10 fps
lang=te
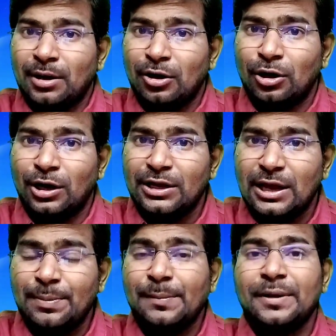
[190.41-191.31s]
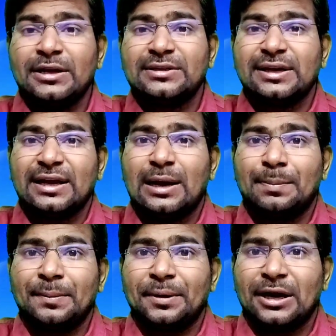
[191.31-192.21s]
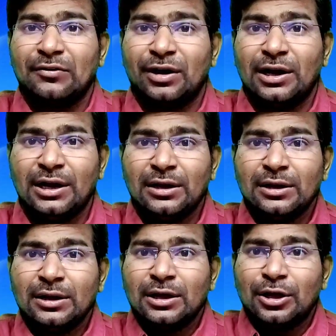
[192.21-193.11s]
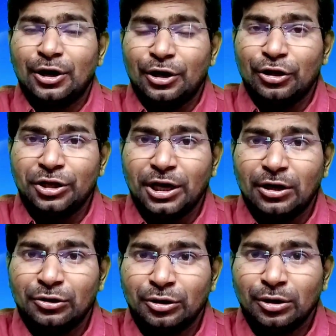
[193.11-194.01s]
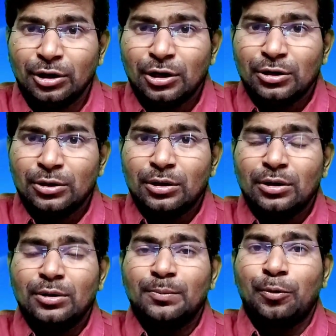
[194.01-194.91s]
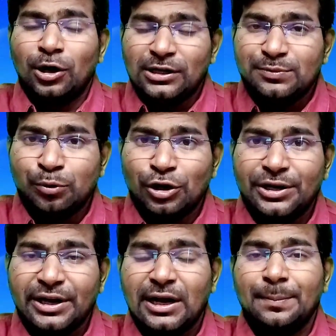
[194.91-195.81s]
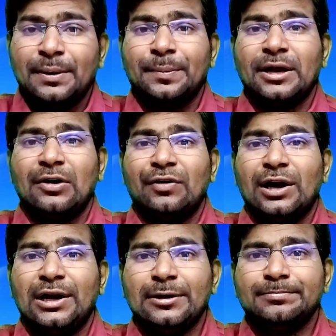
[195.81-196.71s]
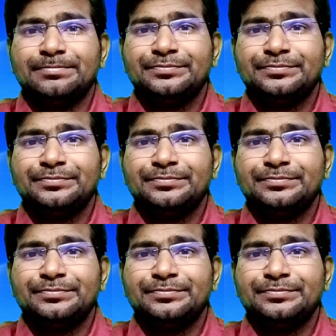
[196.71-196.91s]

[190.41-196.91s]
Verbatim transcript: మనం ఏపీఎస్సికి ఎలా ప్రిపేర్ అవ్వాలి రెండోదిగాను పోలీస్ బోర్డుకి ఎలా ప్రిపేర్ అవ్వాలి